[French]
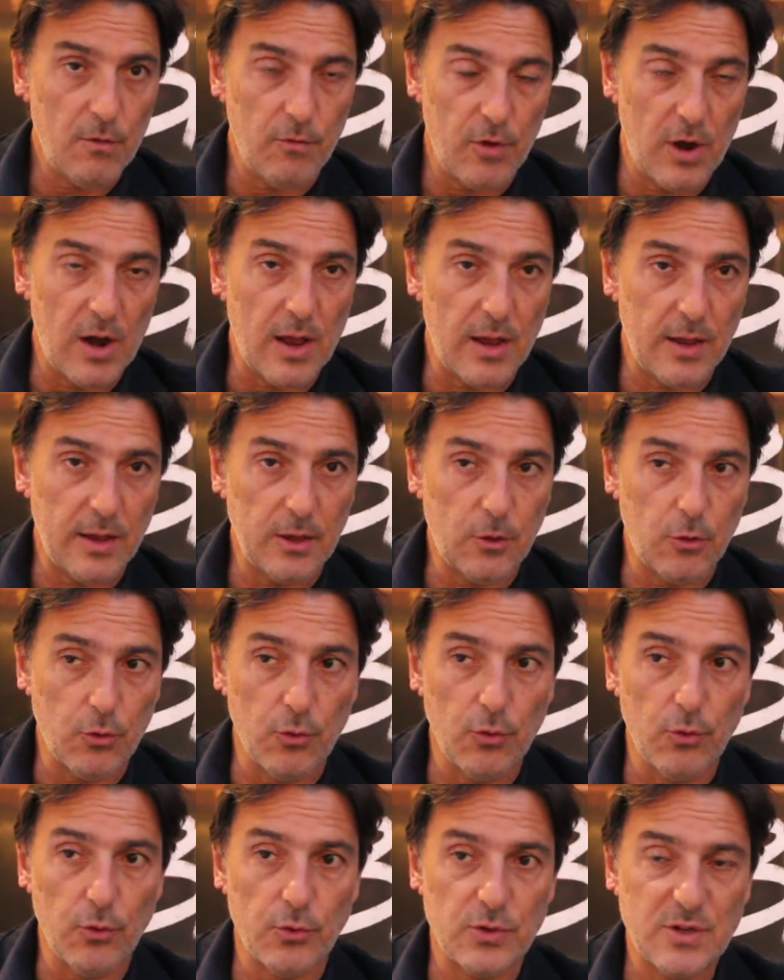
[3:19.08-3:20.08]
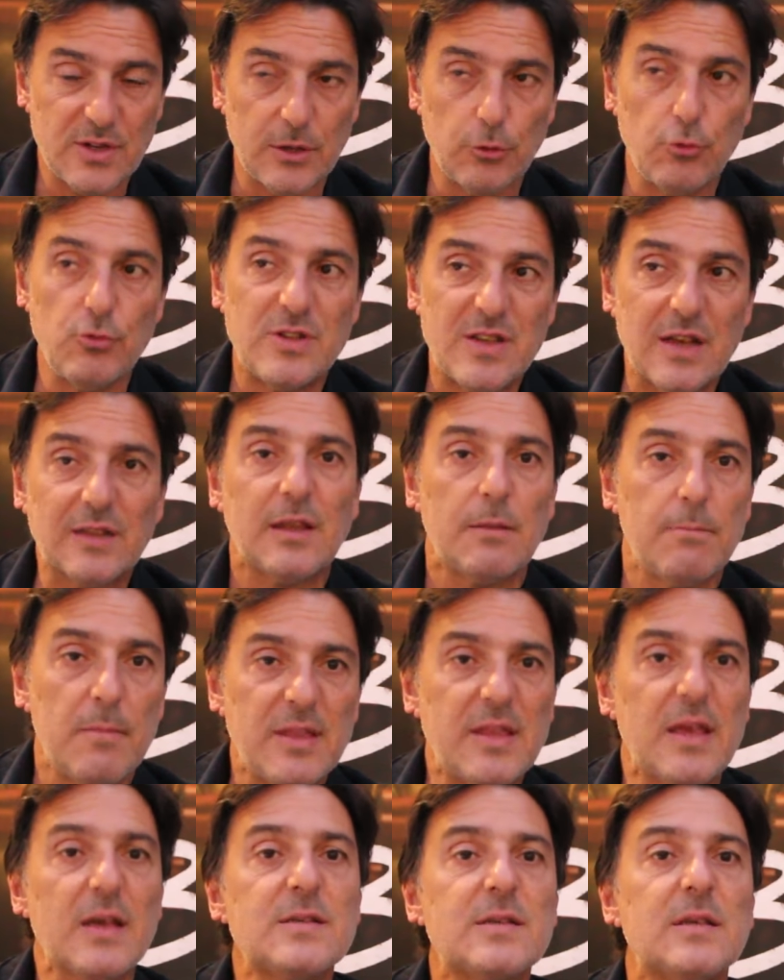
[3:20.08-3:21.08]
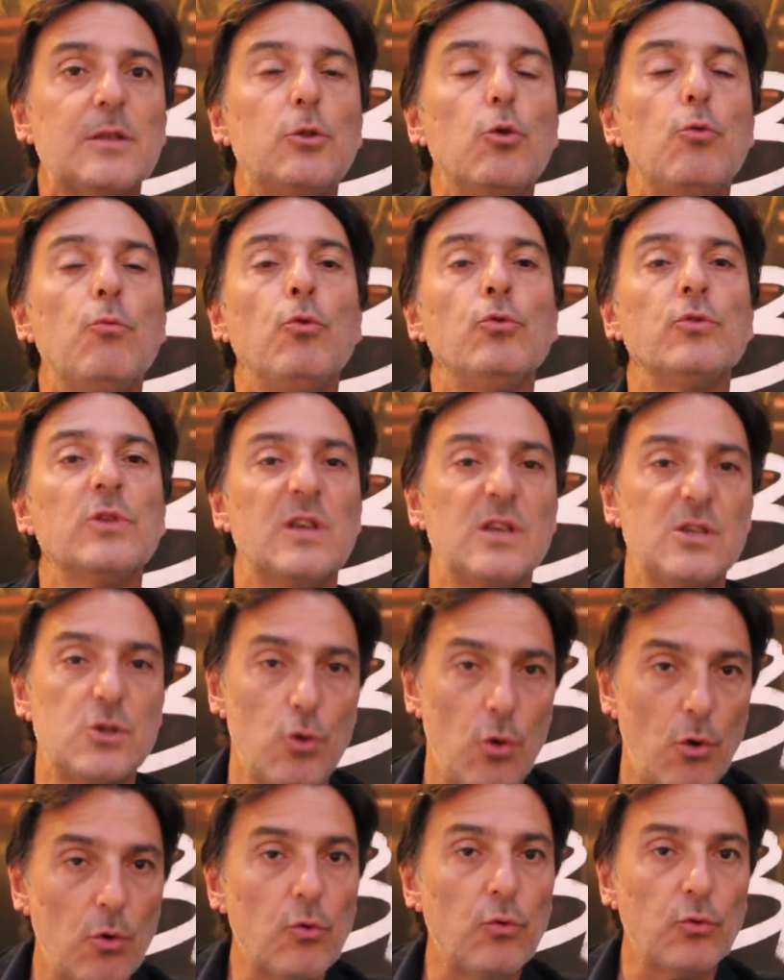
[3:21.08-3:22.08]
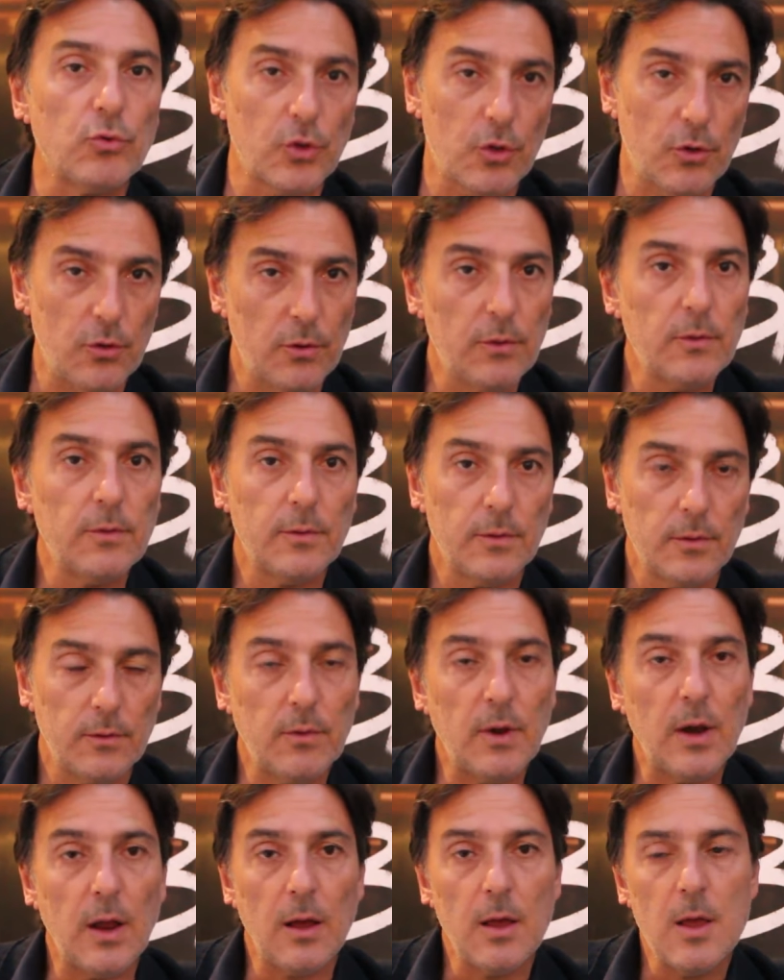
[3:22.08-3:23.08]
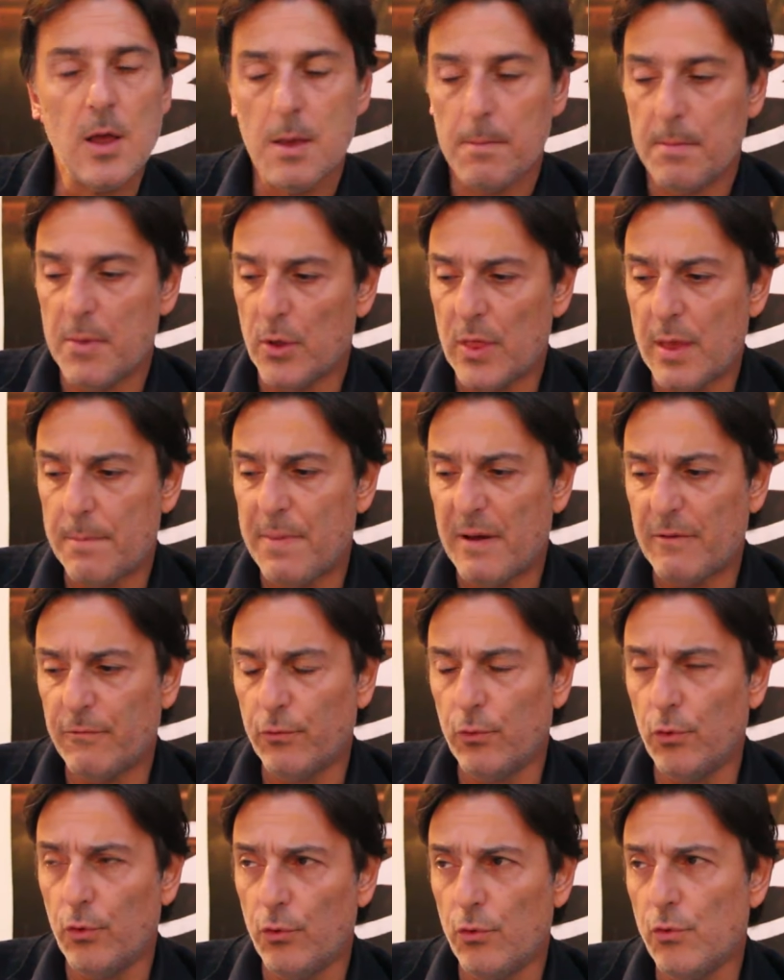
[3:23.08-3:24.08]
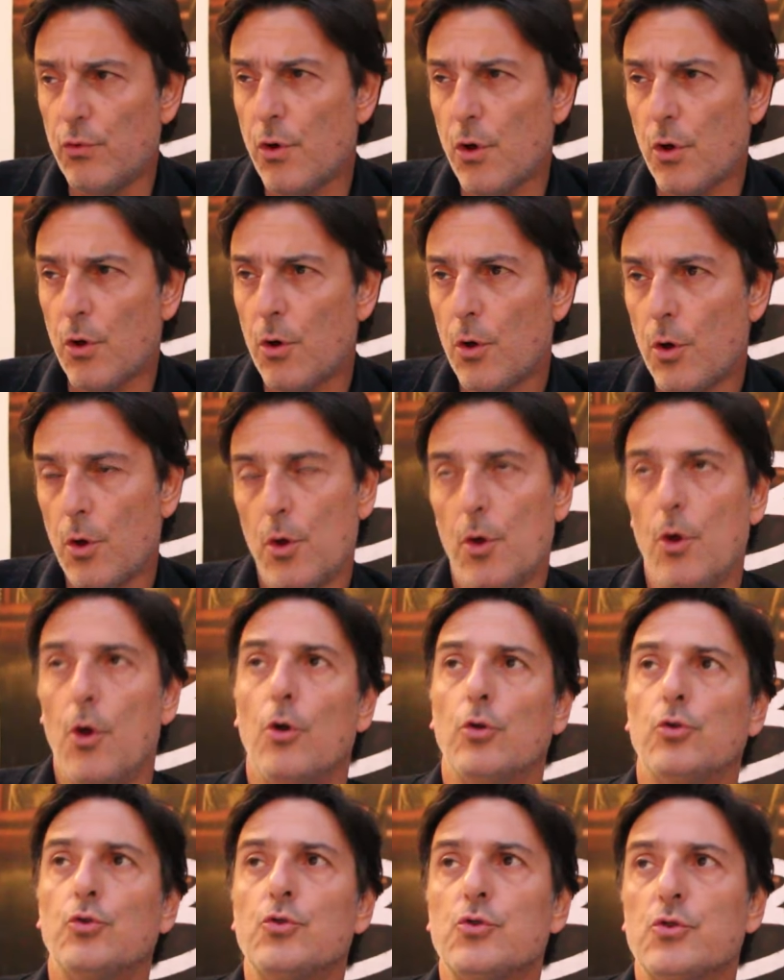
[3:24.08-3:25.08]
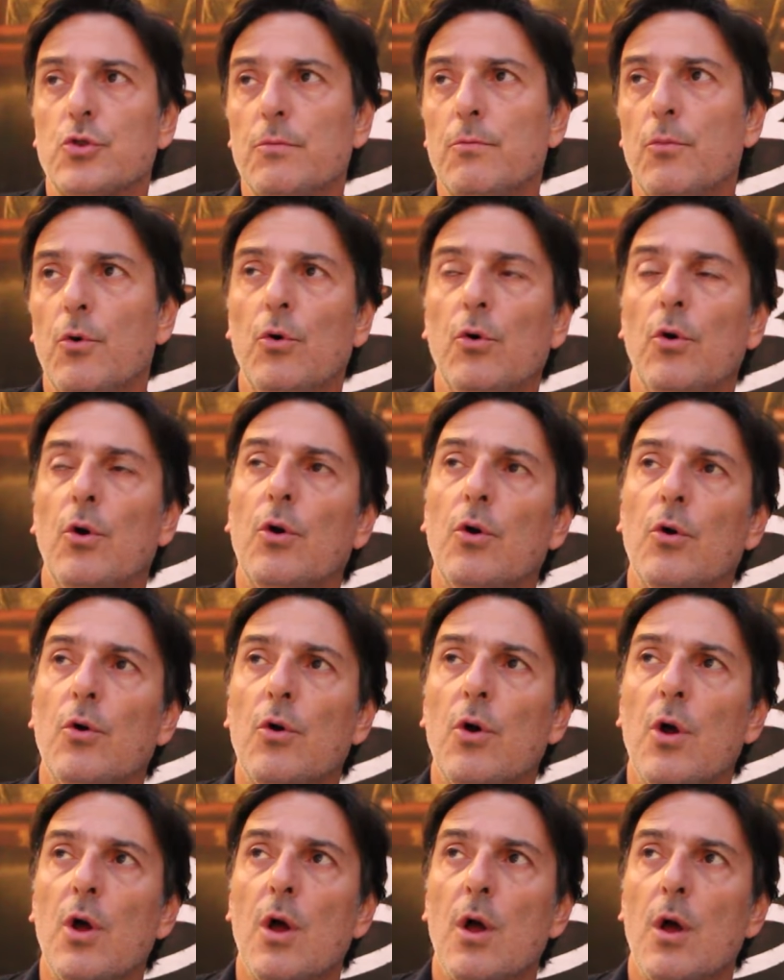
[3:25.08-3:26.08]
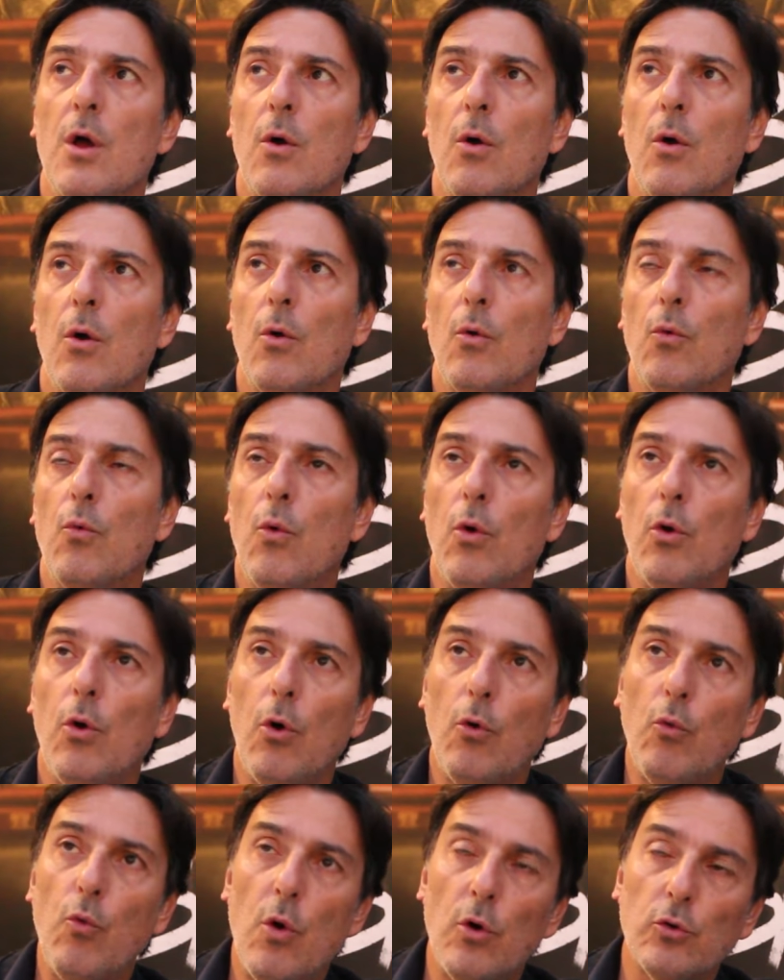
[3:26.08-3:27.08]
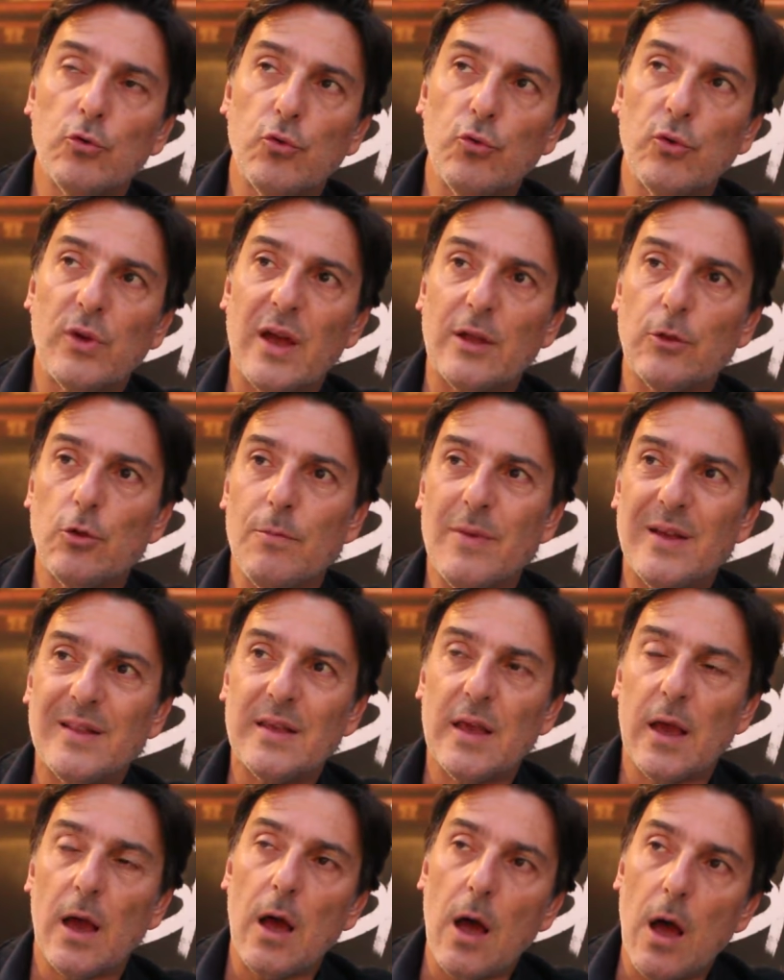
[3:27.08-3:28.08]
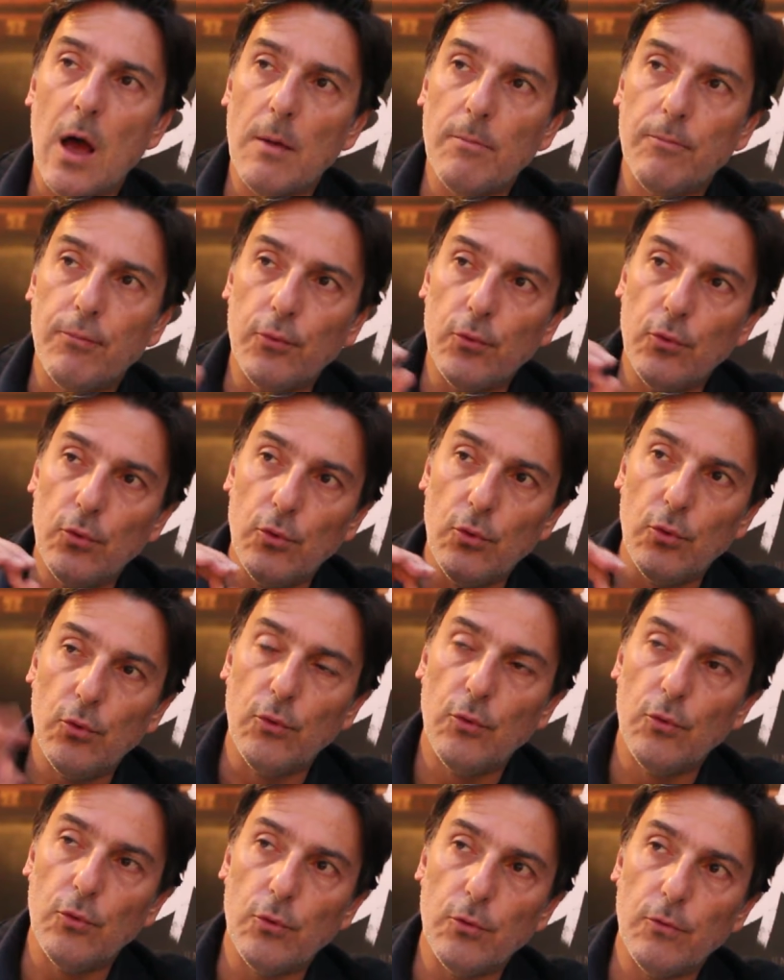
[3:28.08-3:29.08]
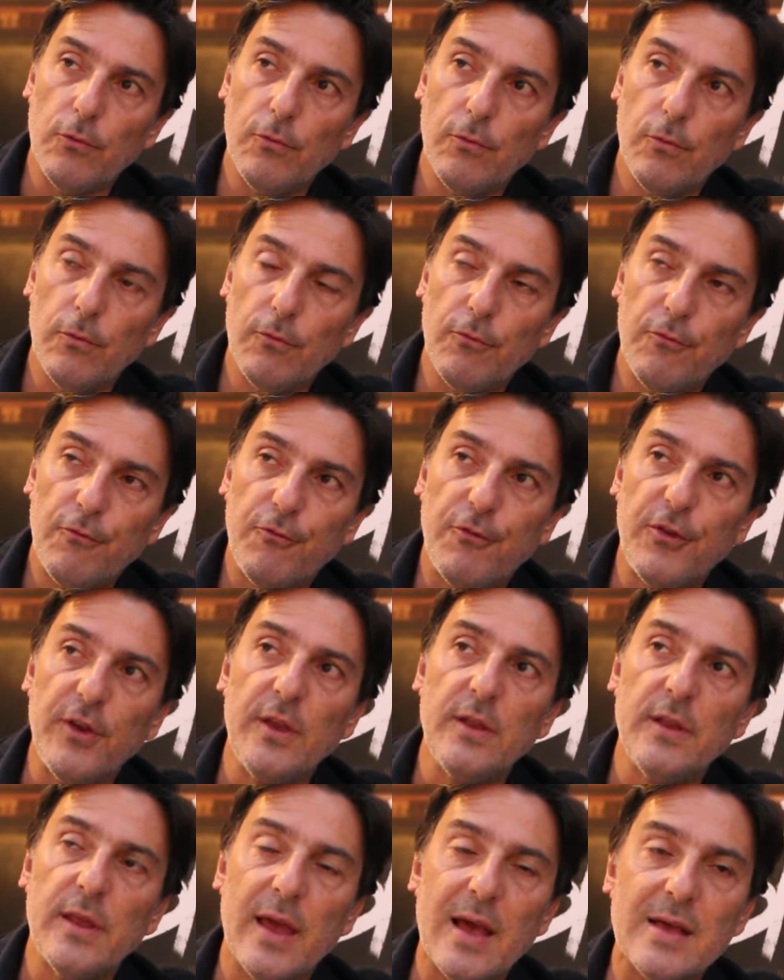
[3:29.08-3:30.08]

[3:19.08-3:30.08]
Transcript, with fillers: Voilà, et que c'est d'une certaine manière, c'est deux mondes qui se rencontrent. Hmm. Voilà. Mais on n'a pas voulu, euh, justement, euh, ou, en, tout cas de manière un peu fine